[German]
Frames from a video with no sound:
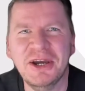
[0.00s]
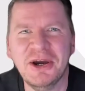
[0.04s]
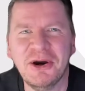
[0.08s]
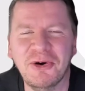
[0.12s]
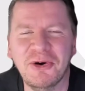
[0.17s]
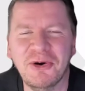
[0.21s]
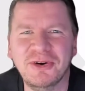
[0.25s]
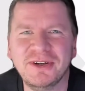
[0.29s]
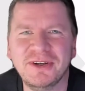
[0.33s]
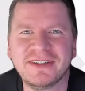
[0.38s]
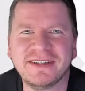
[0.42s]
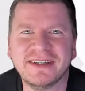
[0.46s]

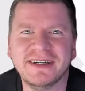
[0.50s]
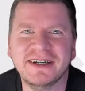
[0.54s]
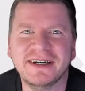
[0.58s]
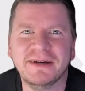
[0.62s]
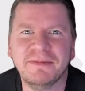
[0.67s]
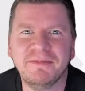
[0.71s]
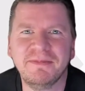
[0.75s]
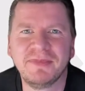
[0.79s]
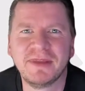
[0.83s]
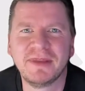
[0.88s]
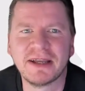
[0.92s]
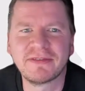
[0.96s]
Und
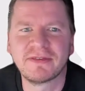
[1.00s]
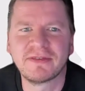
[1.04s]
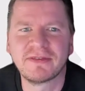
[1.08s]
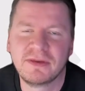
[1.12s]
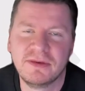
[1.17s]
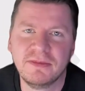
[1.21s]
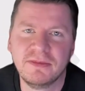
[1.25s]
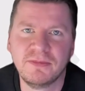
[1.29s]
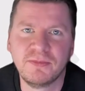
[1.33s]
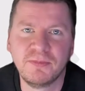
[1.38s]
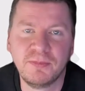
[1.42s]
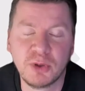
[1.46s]
ähm, das
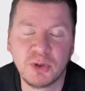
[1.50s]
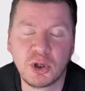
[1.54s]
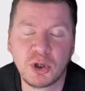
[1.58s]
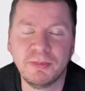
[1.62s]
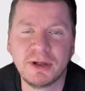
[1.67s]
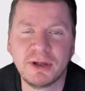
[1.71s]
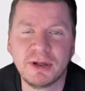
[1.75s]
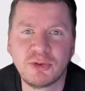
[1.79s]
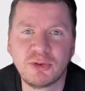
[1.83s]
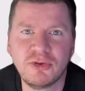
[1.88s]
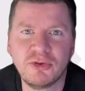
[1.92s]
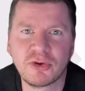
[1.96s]
bekommt
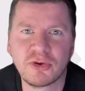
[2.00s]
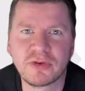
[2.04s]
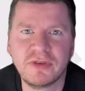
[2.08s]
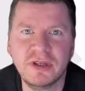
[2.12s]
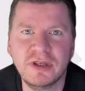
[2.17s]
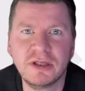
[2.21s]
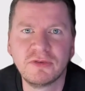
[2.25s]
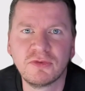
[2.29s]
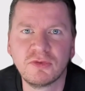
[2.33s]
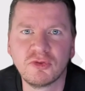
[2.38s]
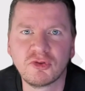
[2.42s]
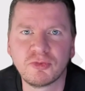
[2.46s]
natürlich auch
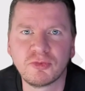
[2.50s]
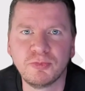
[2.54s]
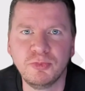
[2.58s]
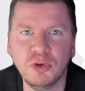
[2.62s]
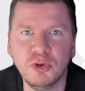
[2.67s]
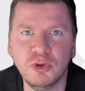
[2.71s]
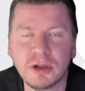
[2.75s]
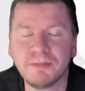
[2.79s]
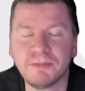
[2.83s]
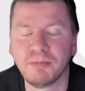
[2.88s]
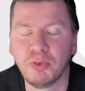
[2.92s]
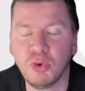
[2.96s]
Six zu
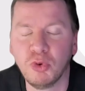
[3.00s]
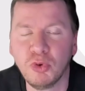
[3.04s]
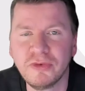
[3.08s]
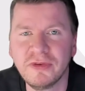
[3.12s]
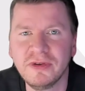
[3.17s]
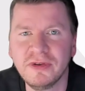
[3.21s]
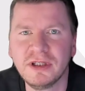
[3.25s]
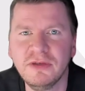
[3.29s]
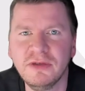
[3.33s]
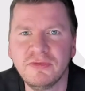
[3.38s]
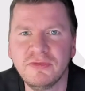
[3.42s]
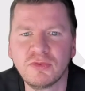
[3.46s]
spüren,
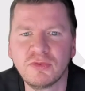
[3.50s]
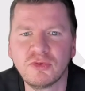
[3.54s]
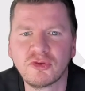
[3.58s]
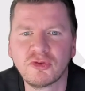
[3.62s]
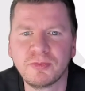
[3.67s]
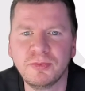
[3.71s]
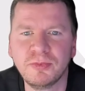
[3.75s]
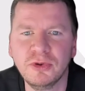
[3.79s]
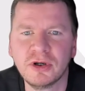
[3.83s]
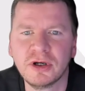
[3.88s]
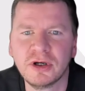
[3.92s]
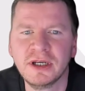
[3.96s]
positiv zu
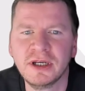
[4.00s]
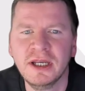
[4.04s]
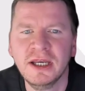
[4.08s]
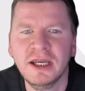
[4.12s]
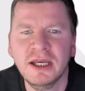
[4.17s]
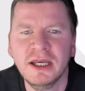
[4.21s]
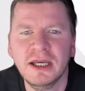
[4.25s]
spüren.